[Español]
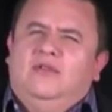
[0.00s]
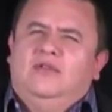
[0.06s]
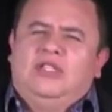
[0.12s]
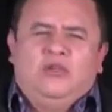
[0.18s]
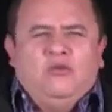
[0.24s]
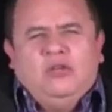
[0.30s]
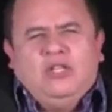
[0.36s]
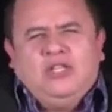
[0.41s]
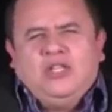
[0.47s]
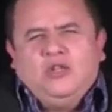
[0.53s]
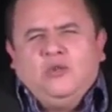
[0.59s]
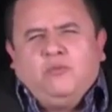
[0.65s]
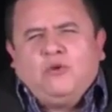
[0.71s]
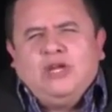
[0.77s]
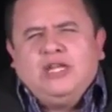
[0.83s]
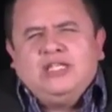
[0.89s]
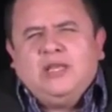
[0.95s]
O sea, yo no
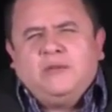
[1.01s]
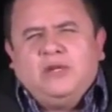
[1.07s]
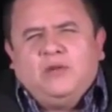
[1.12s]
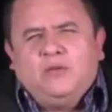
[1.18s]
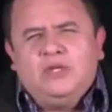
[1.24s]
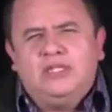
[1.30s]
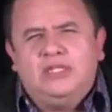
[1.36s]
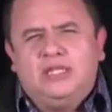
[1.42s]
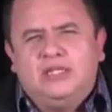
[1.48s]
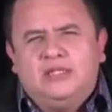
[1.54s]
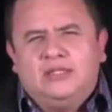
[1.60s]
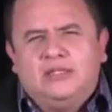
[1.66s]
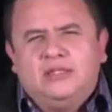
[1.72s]
entiendo cuál es la vergüenza